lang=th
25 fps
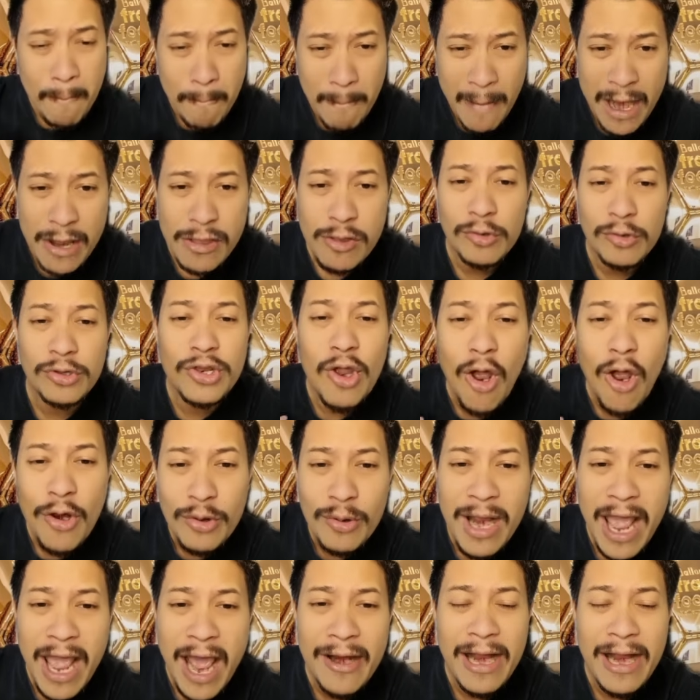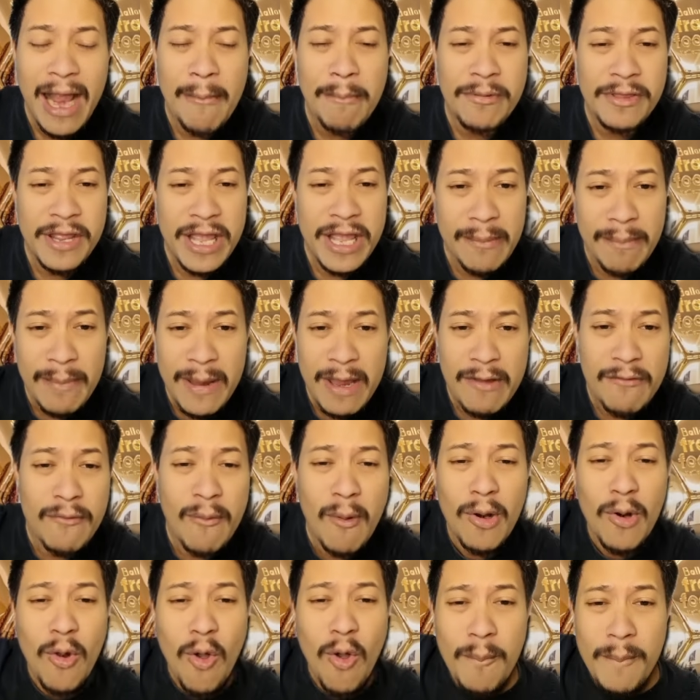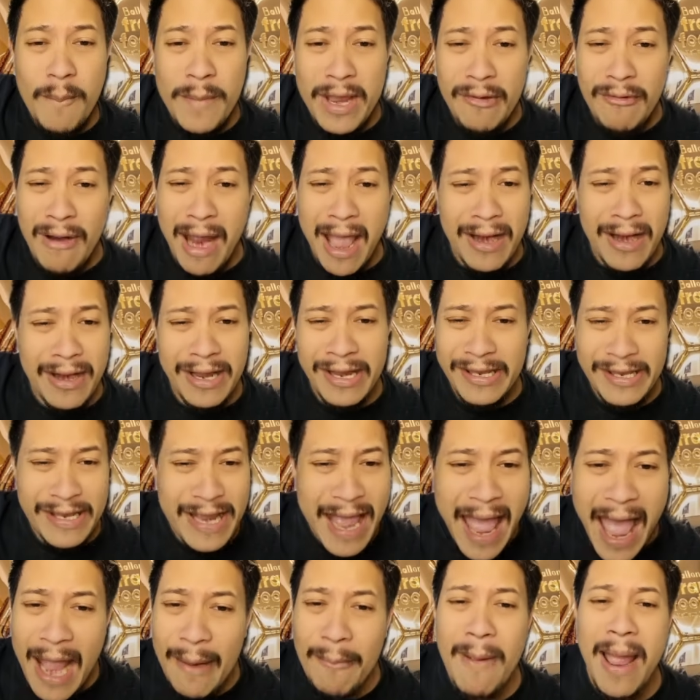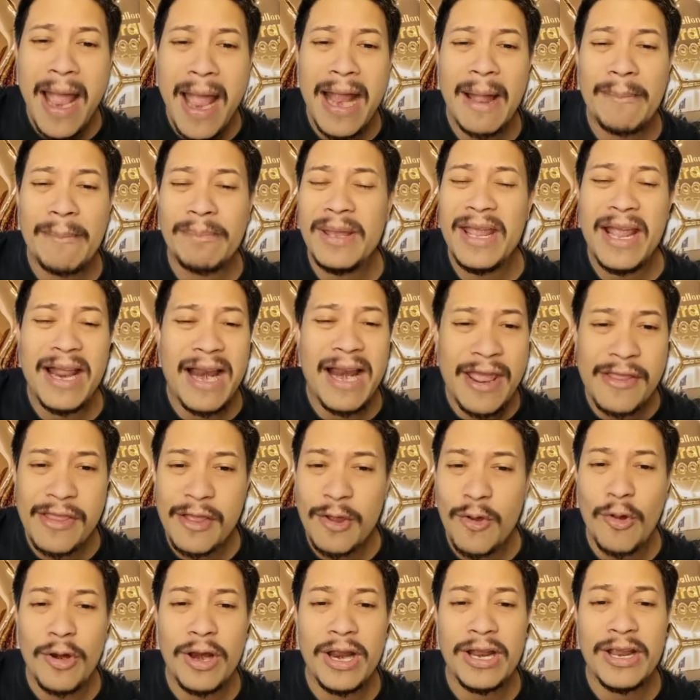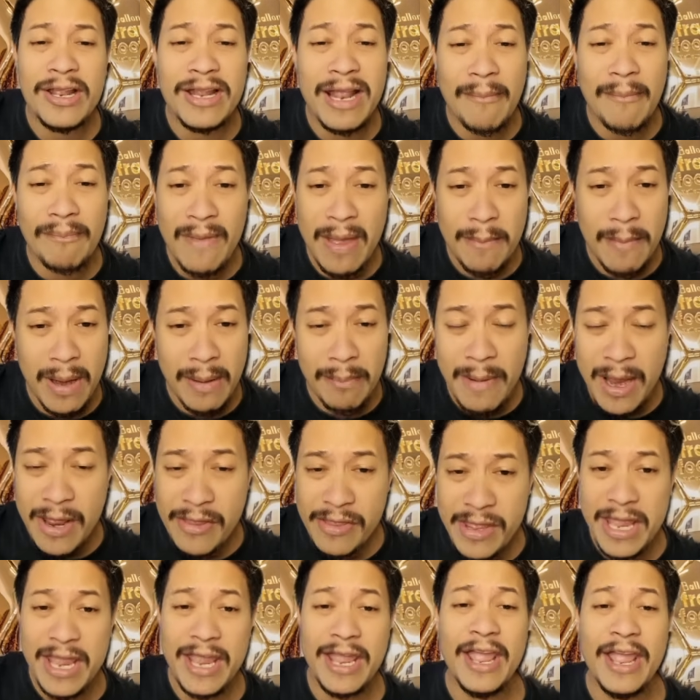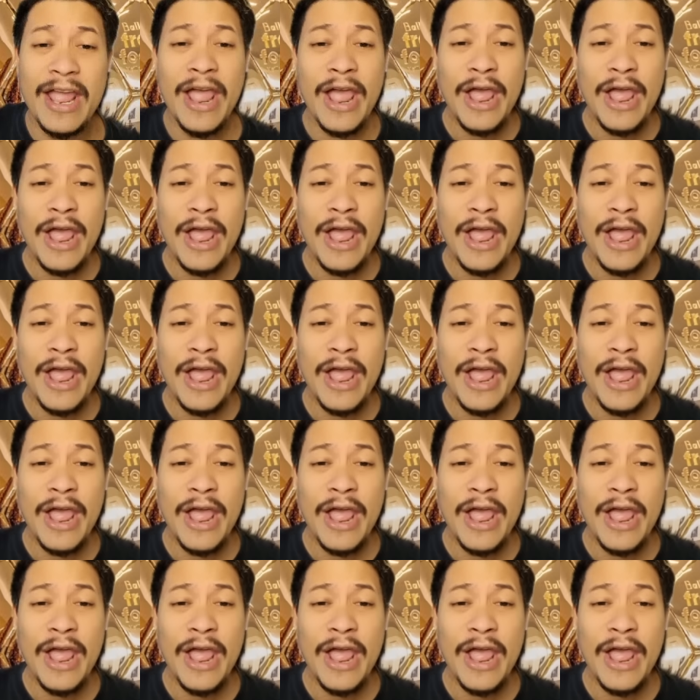มันสุดยอดอยู่แล้วนะครับสปีฟุตบอลโลกมีครั้งหนึ่งยากมากครับที่ใครสักคนหนึ่งจะทำได้เหมือนเมสซี่